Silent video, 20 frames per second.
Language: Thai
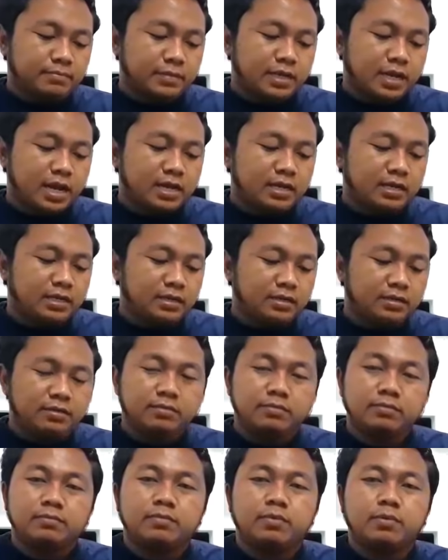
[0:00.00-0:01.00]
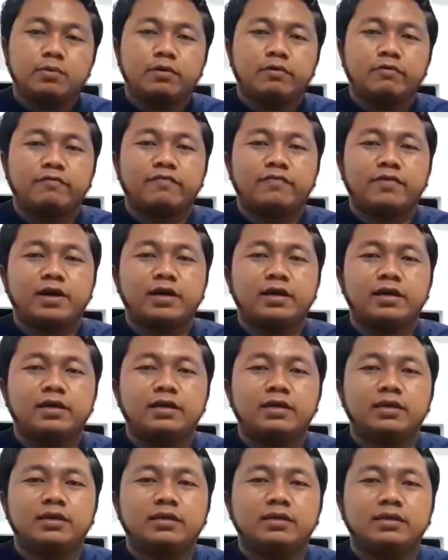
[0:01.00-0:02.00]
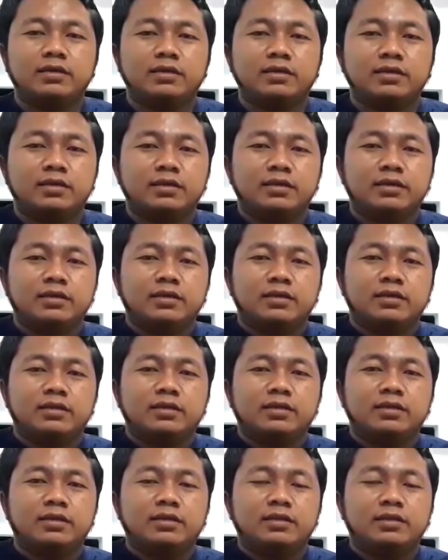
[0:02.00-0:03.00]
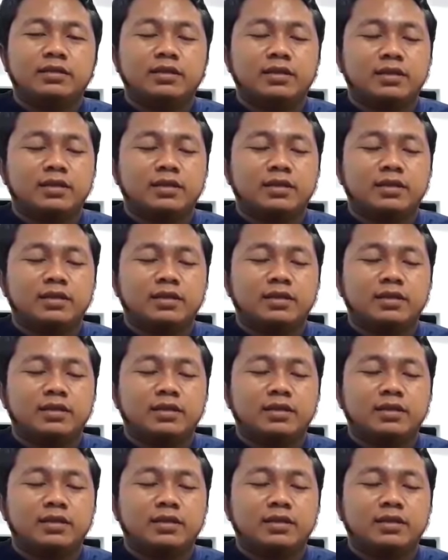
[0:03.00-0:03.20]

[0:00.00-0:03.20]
ใช้ดินภูเขาไฟดิน